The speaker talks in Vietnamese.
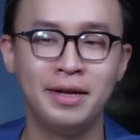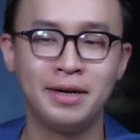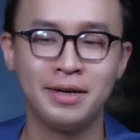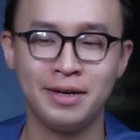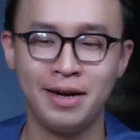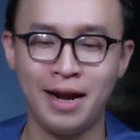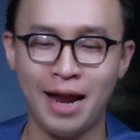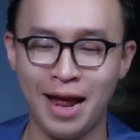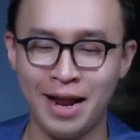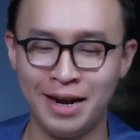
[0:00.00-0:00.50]

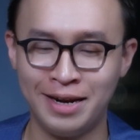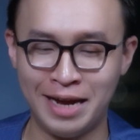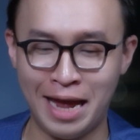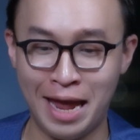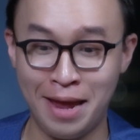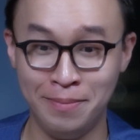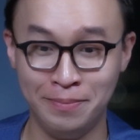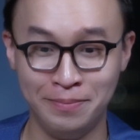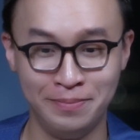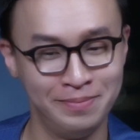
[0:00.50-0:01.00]
thật ra là
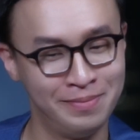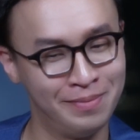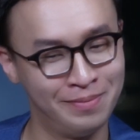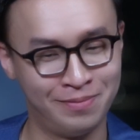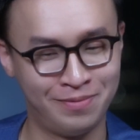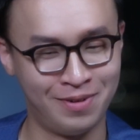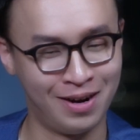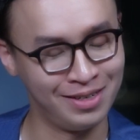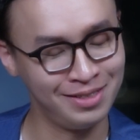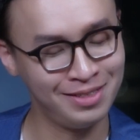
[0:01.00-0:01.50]
em
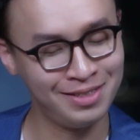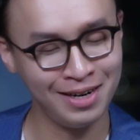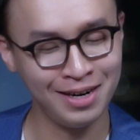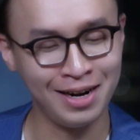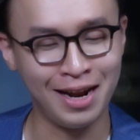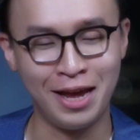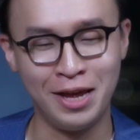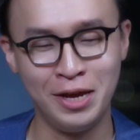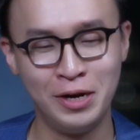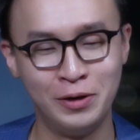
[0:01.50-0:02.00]
vẫn
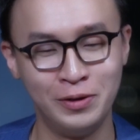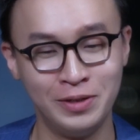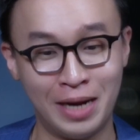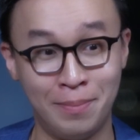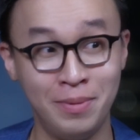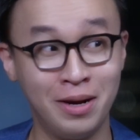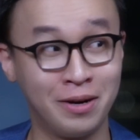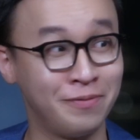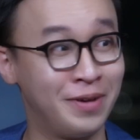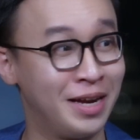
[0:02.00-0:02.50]
rất là yêu
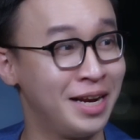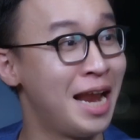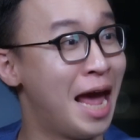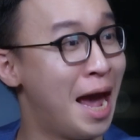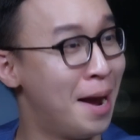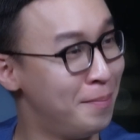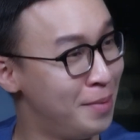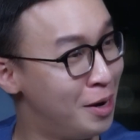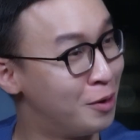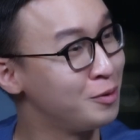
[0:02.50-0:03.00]
ẩm thực việt
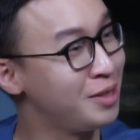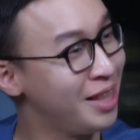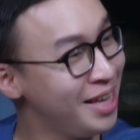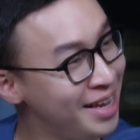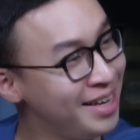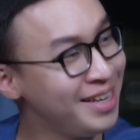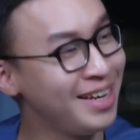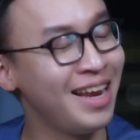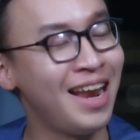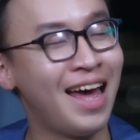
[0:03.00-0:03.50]
nam đầu tiên